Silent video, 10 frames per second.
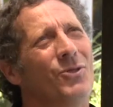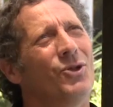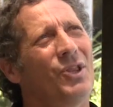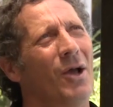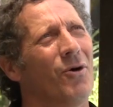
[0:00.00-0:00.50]

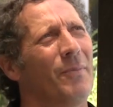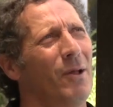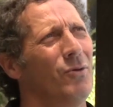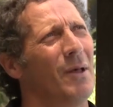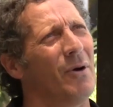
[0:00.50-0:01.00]
No tengo
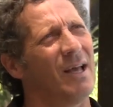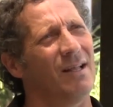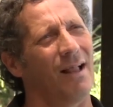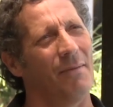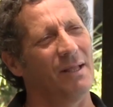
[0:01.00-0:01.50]
preguntas, porque
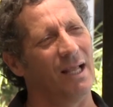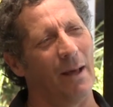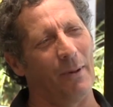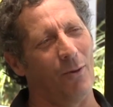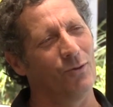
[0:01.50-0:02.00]
generalmente
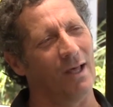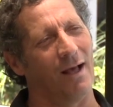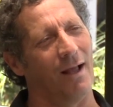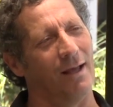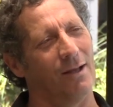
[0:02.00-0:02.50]
las
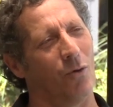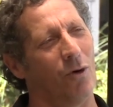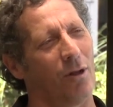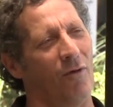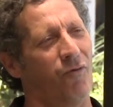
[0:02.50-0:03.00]
preguntas en el
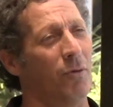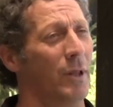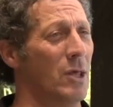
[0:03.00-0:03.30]
jugador de fútbol,